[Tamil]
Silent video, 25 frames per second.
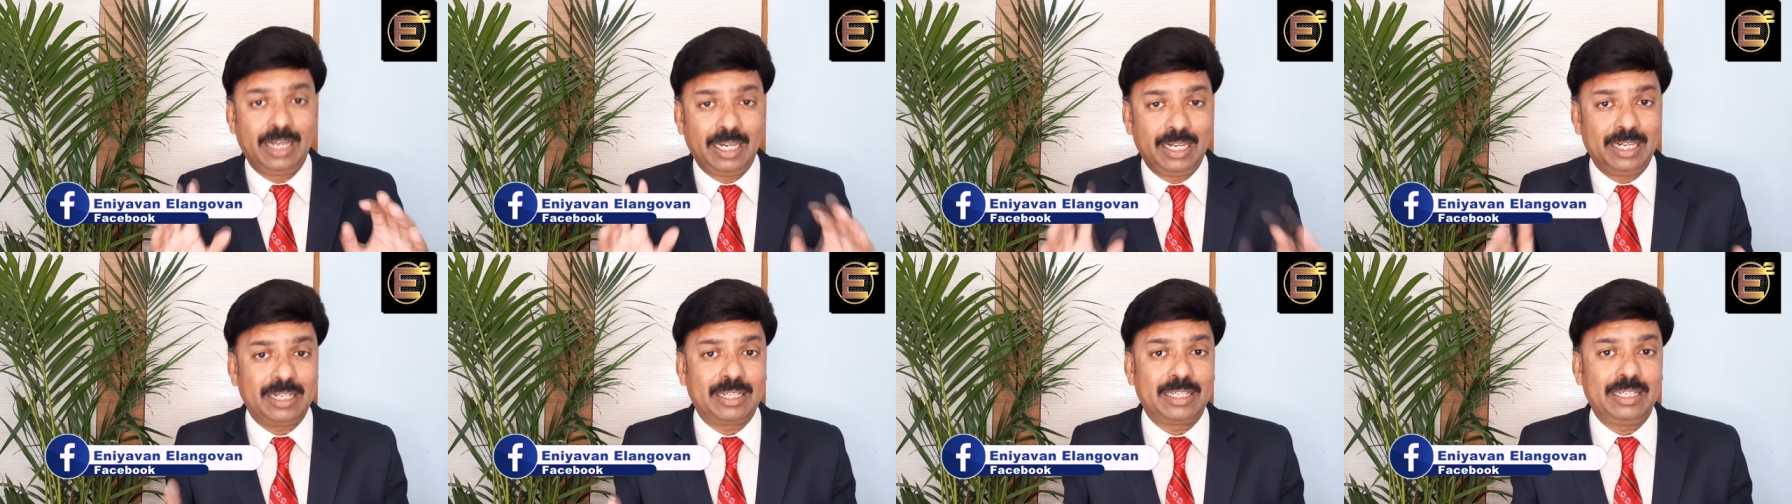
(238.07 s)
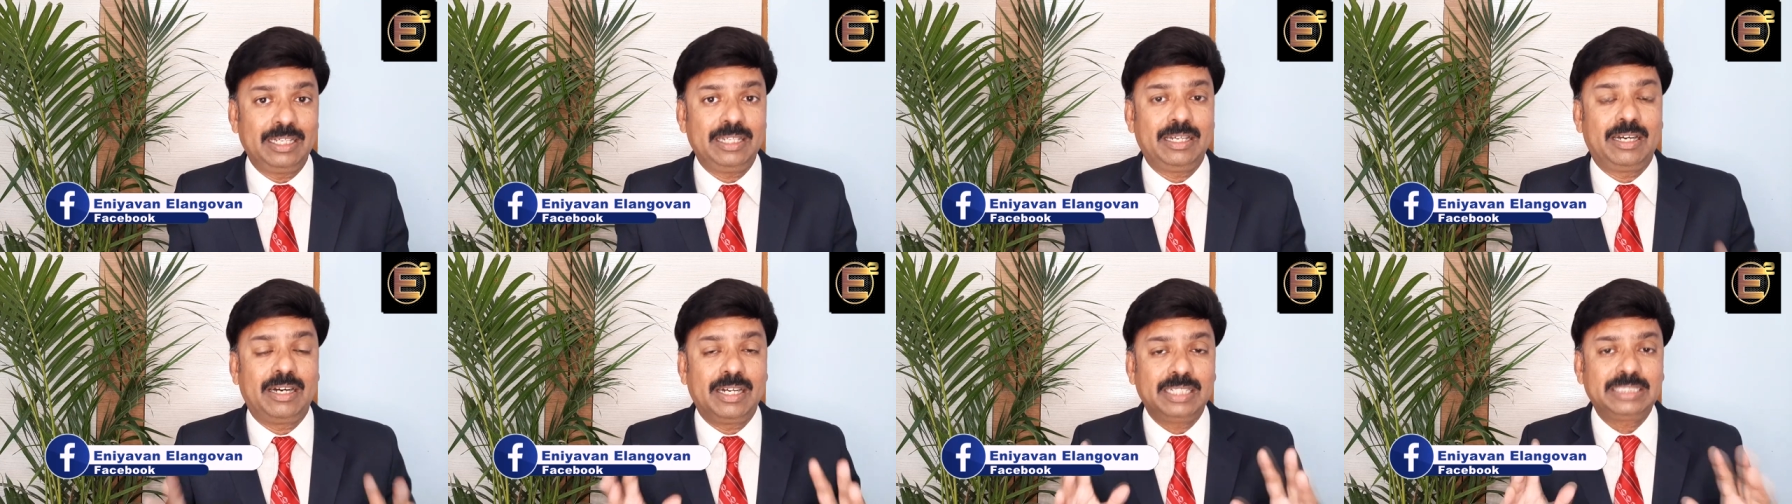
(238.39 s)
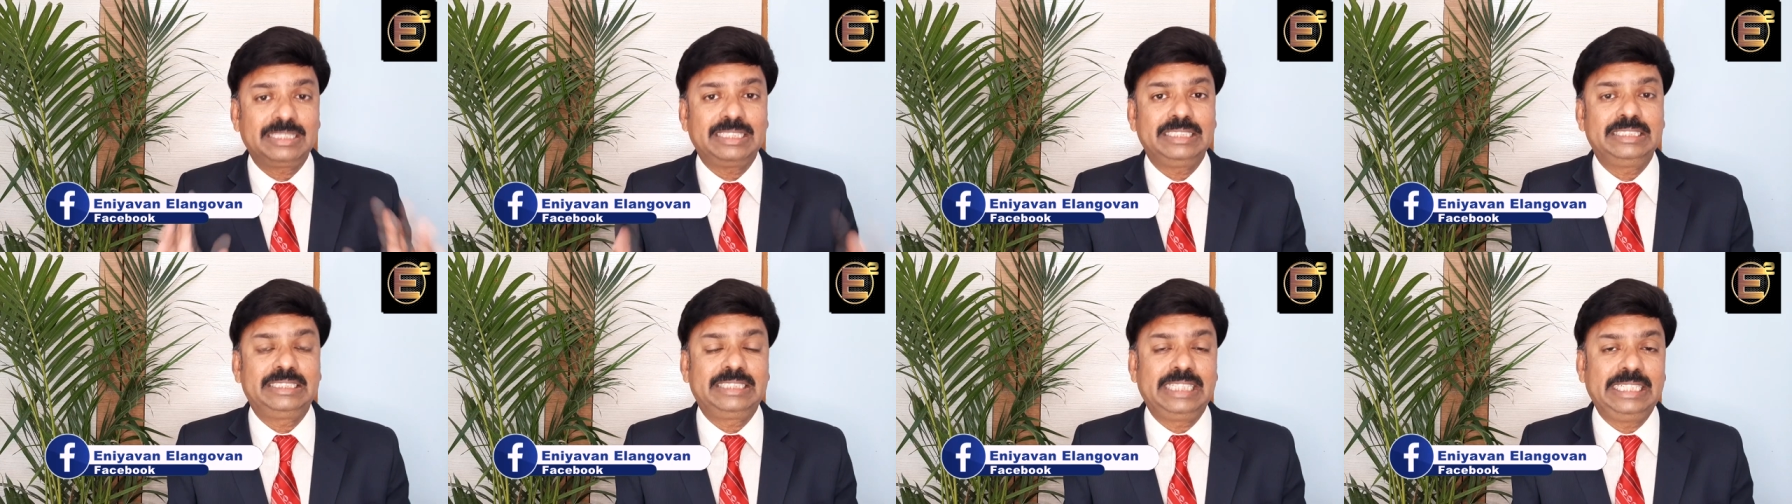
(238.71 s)
ஆனால்
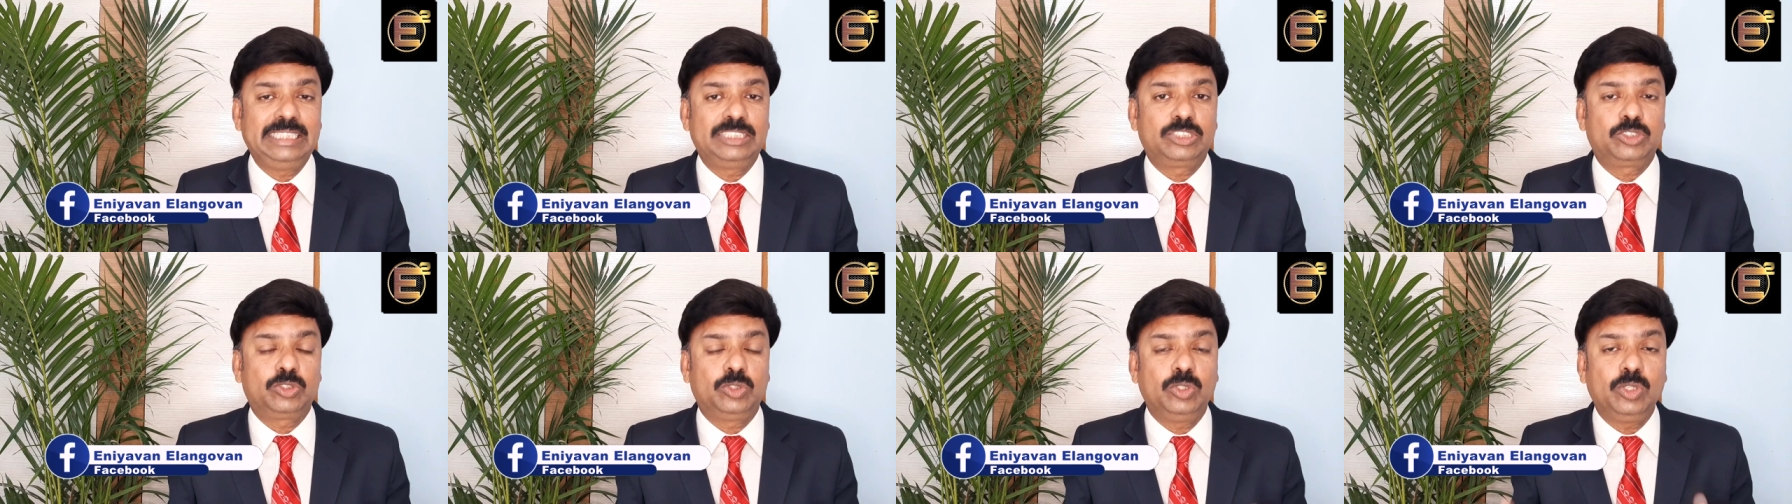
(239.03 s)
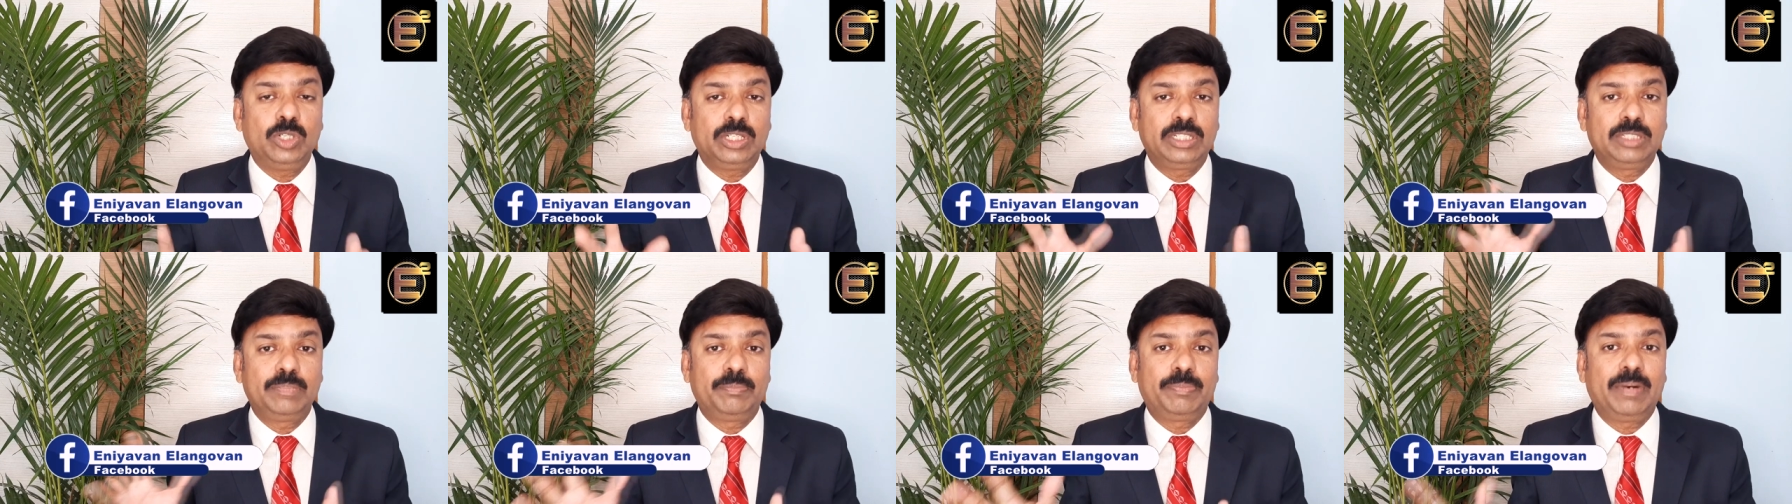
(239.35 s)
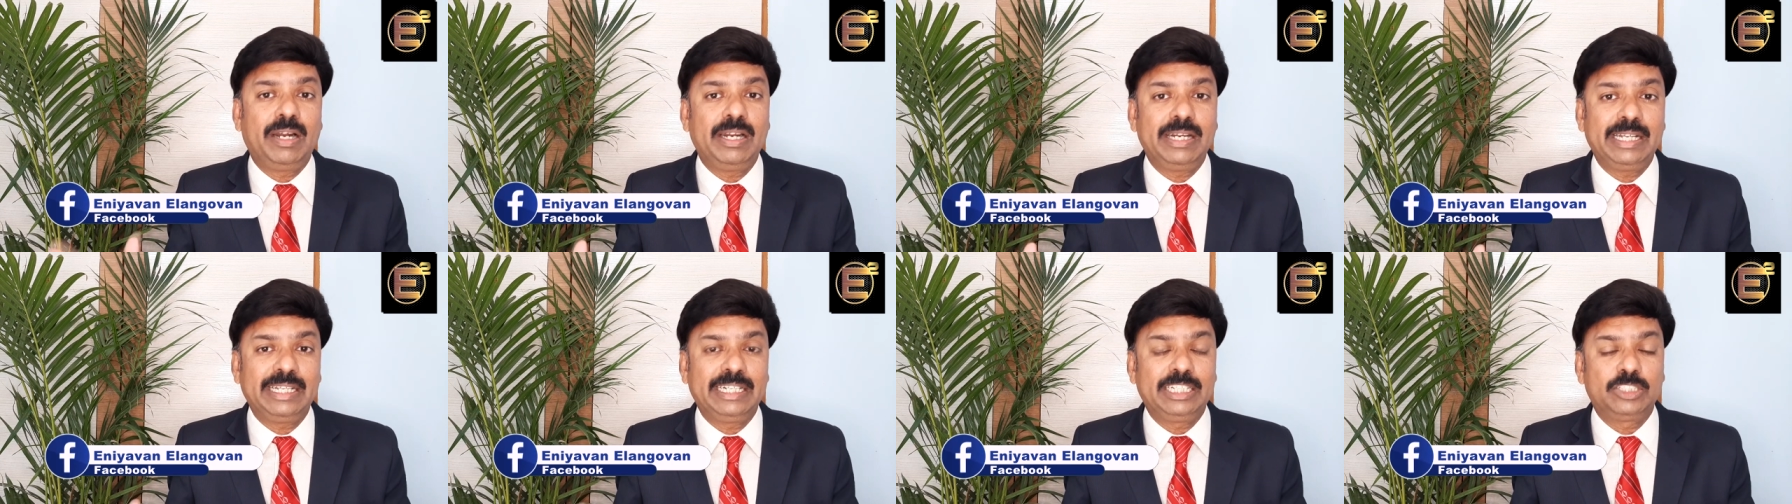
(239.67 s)
ஆர்ட்ஸ் அண்ட் சயின்ஸுக்கும் அல்லது
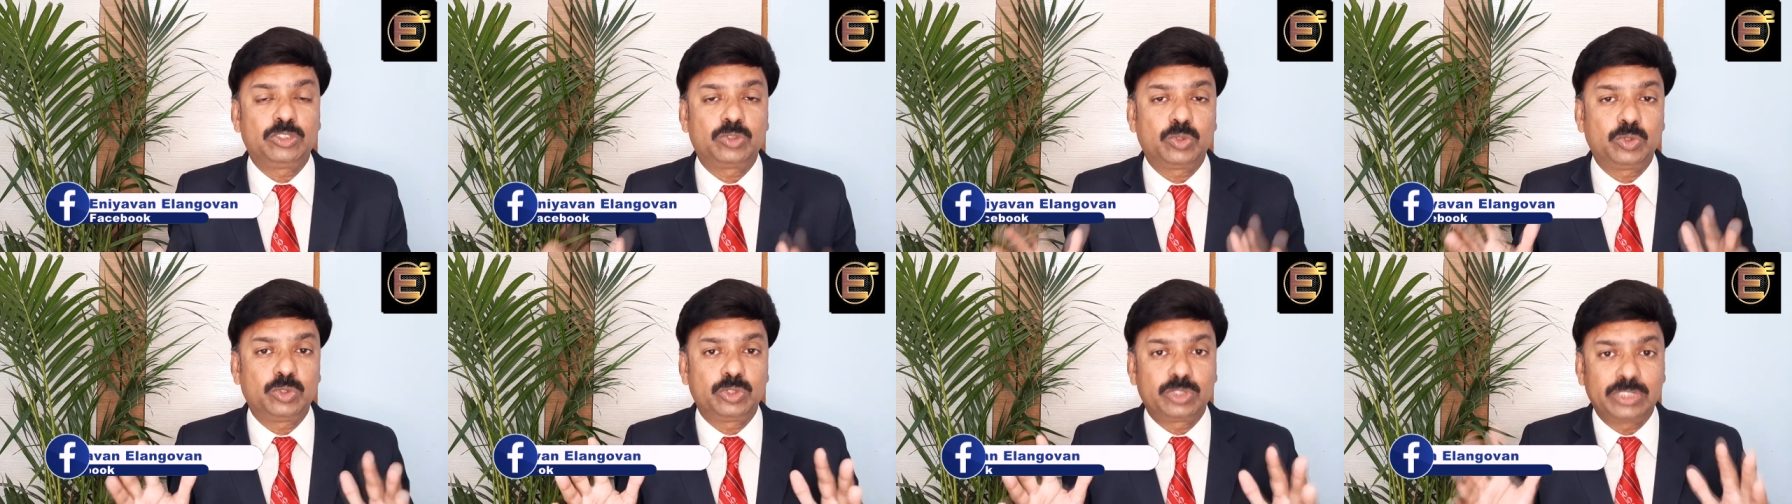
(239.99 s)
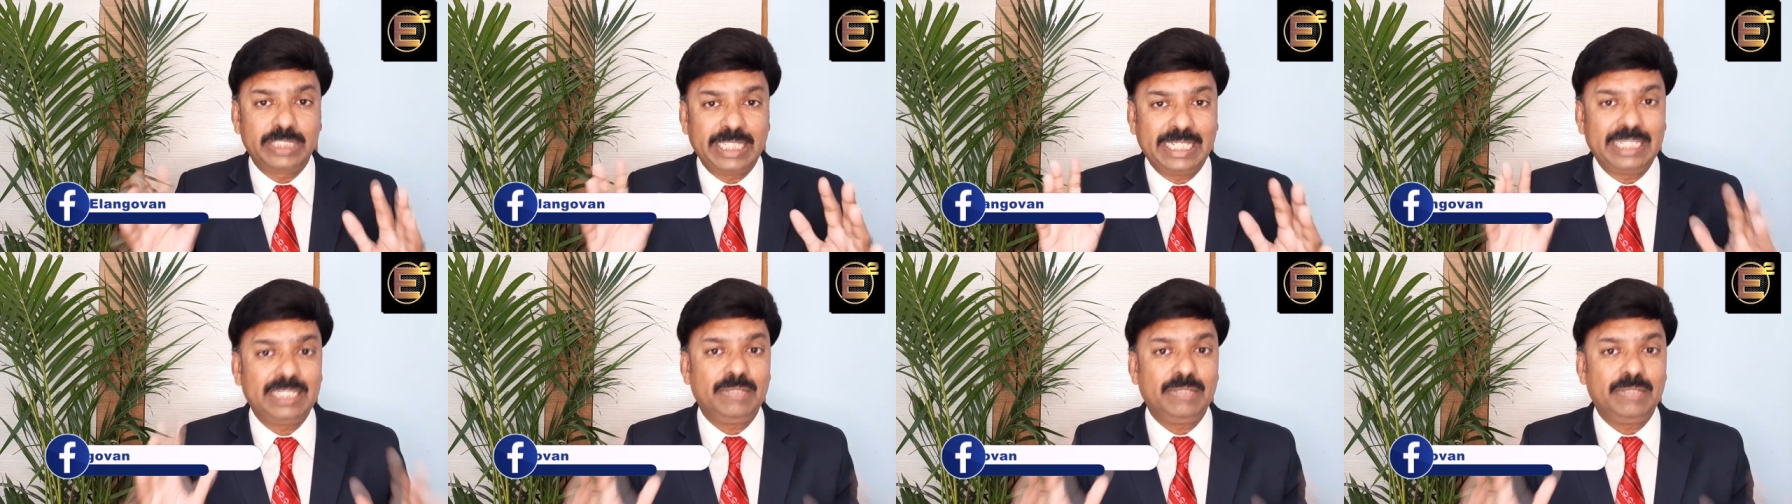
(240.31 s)
பாலிடெக்னிக் ஸ்டூடெண்ட்ஸ்க்கும்